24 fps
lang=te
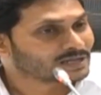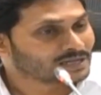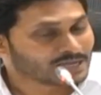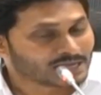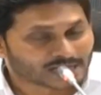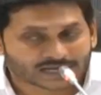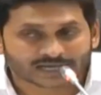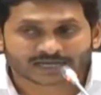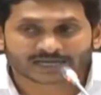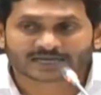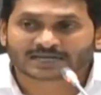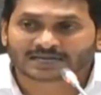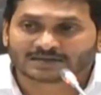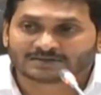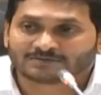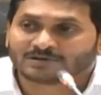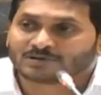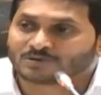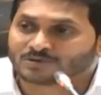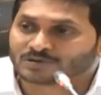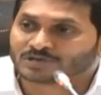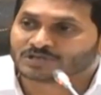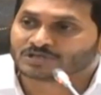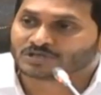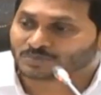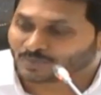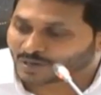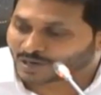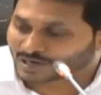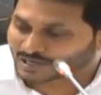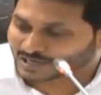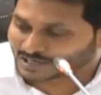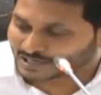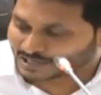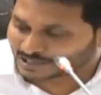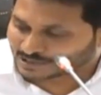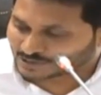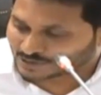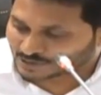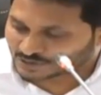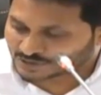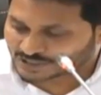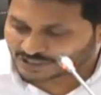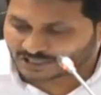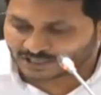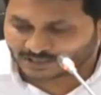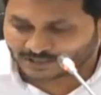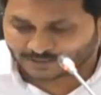ఏకగ్రీవం గురించి మాట్లాడాల్సి
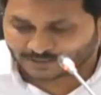వస్తే